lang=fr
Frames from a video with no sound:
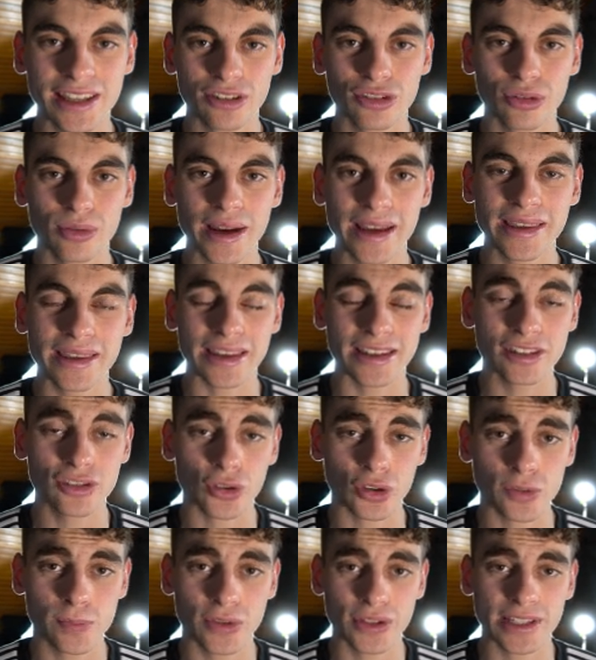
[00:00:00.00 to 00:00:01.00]
Gateway et
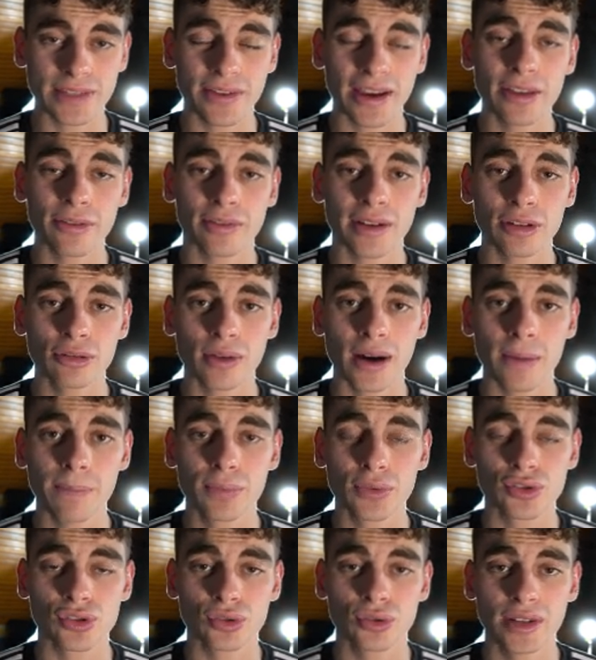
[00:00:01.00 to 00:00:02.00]
sur Spotify, on va devoir
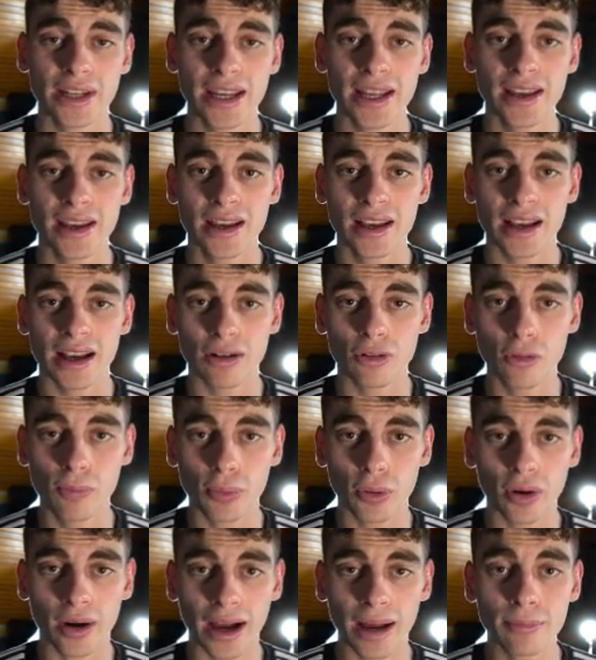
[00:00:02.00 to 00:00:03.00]
postuler au
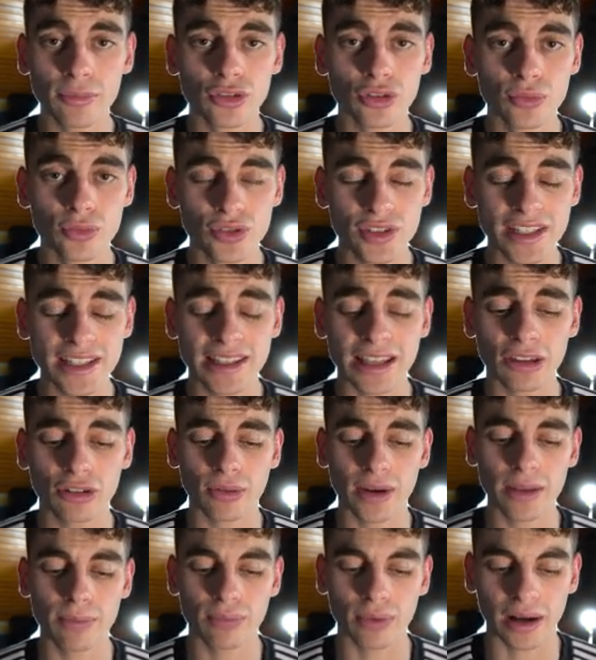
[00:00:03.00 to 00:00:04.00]
programme de
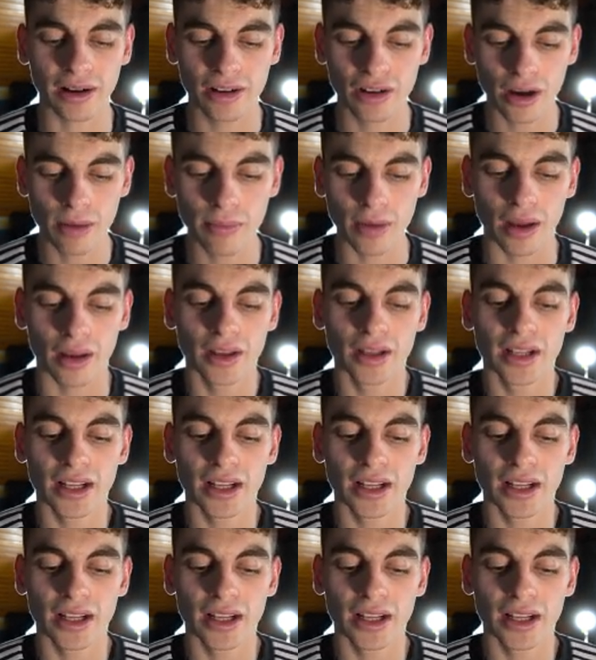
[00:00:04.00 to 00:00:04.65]
musicgetaway.com